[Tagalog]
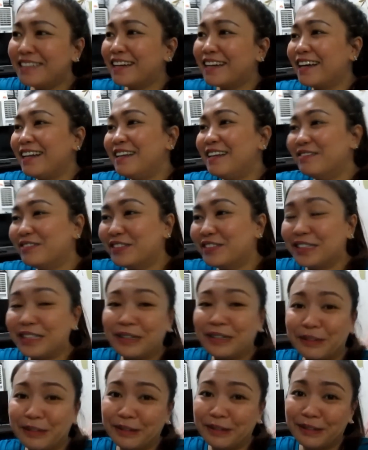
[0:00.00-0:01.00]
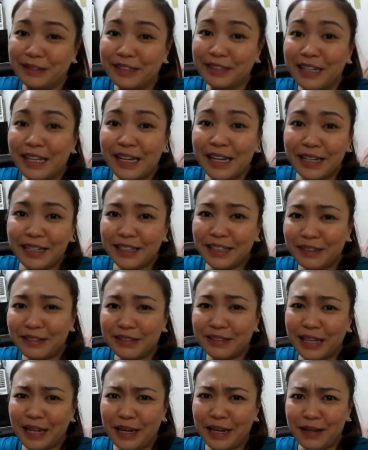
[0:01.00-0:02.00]
Nakalimutan kong
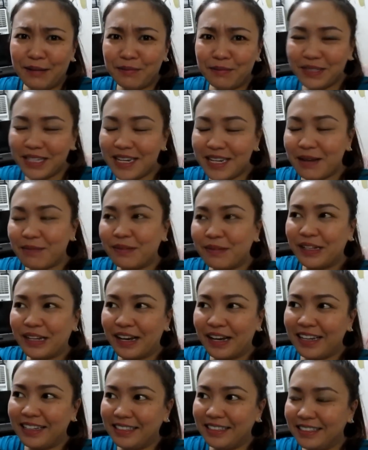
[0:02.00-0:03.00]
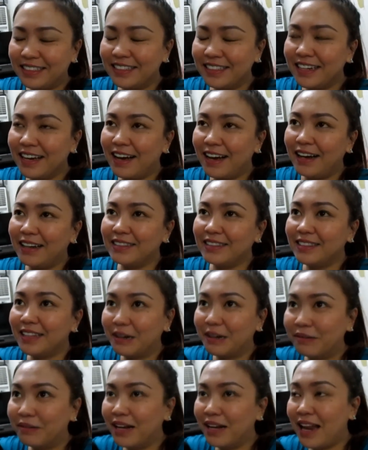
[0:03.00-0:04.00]
yung name. Sinabi niya kanina na
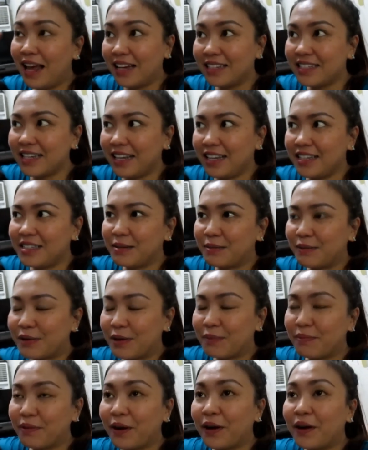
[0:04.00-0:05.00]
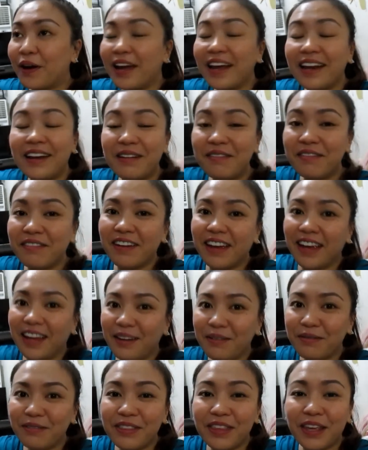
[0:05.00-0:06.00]
nawala sa isip ko. Pero
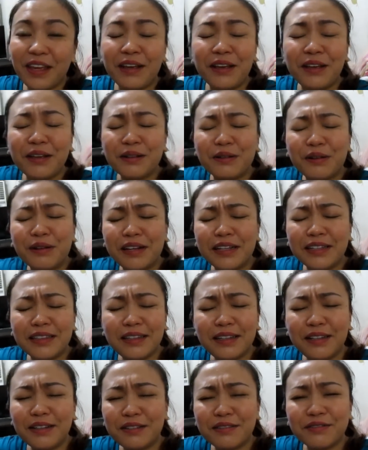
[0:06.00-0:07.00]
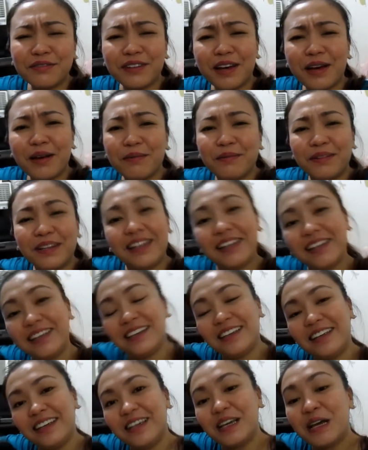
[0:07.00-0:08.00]
anyway, thank you Tolentino
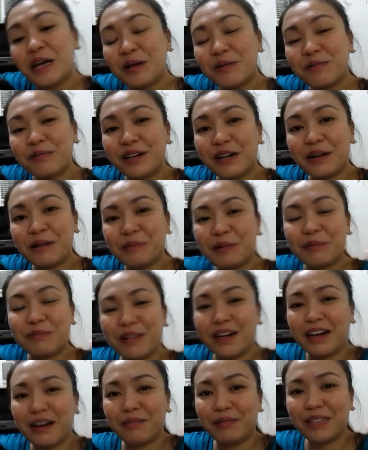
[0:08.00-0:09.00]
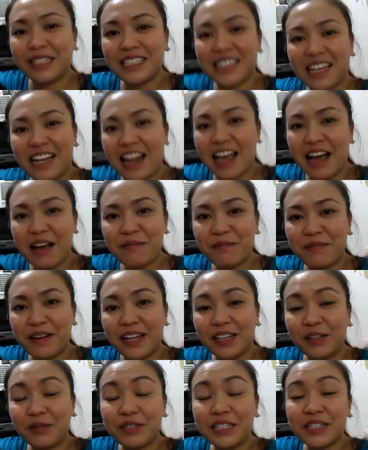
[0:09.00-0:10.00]
family. Maraming maraming
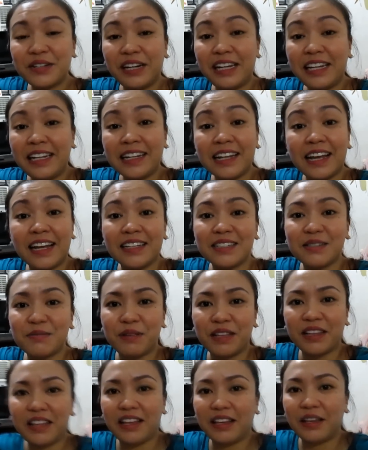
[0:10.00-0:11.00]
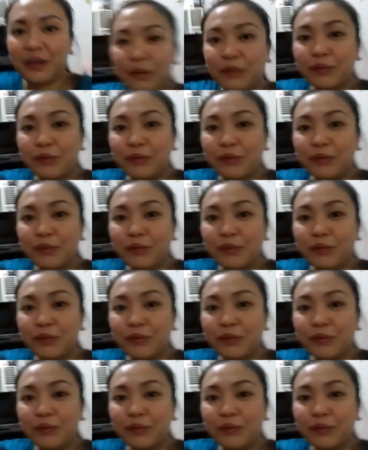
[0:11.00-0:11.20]
salamat. It was really nice meeting you.